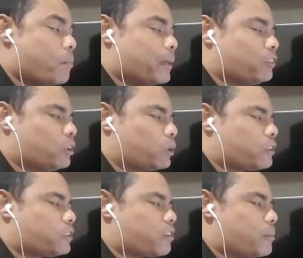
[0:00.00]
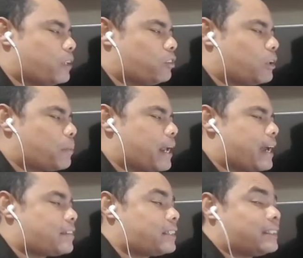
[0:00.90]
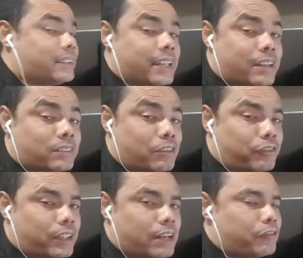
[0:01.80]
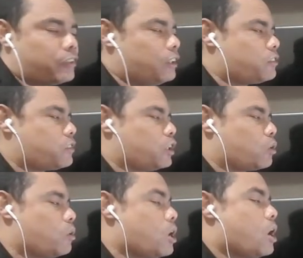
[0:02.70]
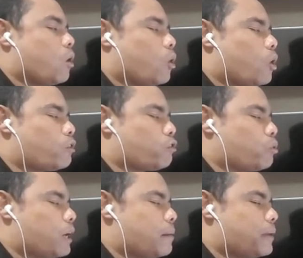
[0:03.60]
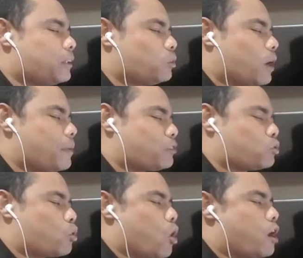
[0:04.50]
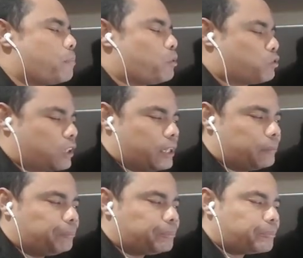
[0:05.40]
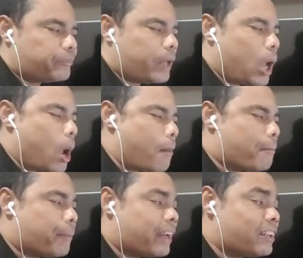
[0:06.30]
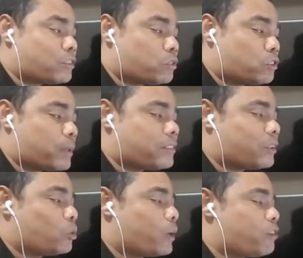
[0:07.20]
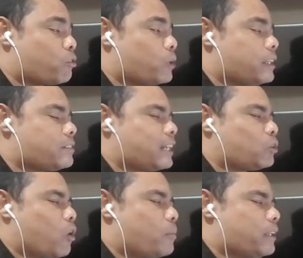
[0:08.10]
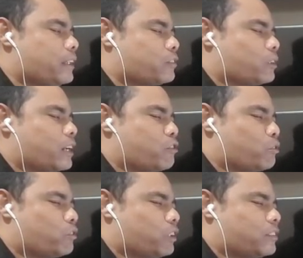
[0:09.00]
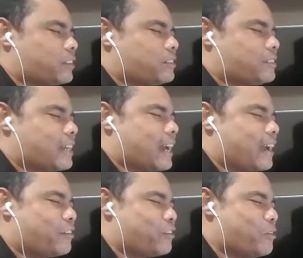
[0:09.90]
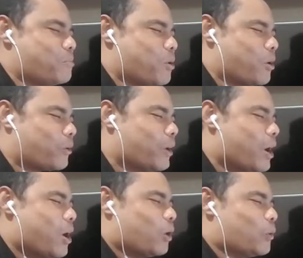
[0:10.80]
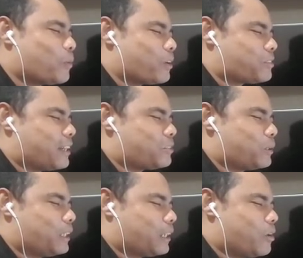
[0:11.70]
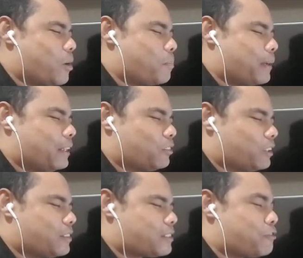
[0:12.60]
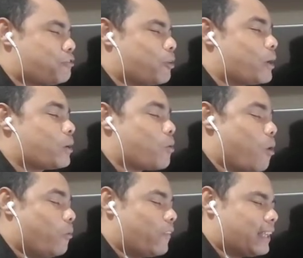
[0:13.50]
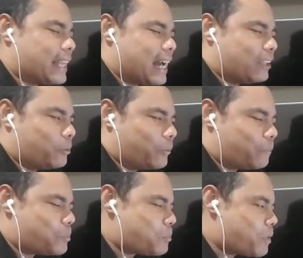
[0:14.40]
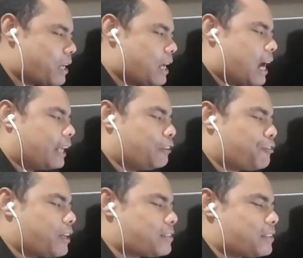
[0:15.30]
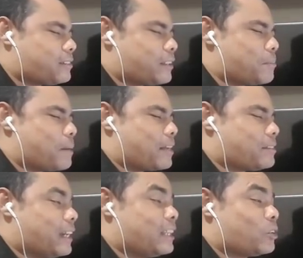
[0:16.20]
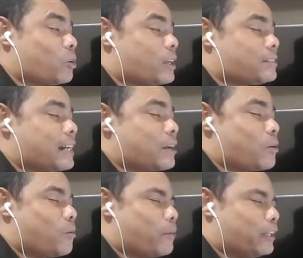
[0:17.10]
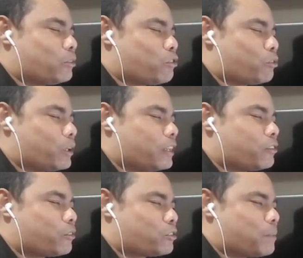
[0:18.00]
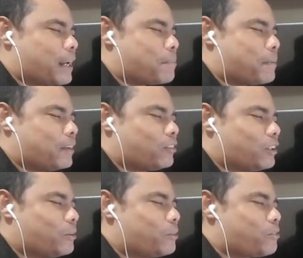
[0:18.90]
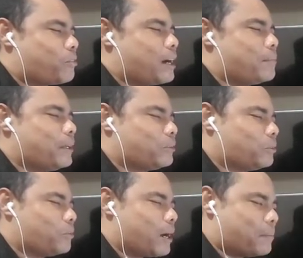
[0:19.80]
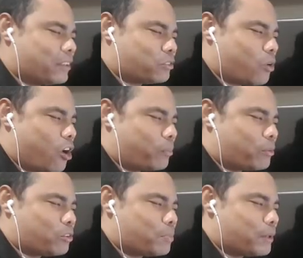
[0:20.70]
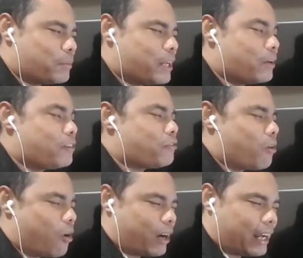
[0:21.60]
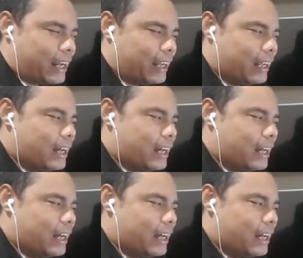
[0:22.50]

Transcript: pedindo que seja mantido para esta terça-feira, 25, o julgamento do habeas corpus que pede a suspensão do ex-juiz e atual ministro da Justiça, Sérgio Moro, do processo em que o petista foi condenado. A defesa se baseia em dois argumentos jurídicos para pedir o julgamento do habeas corpus. O primeiro evoca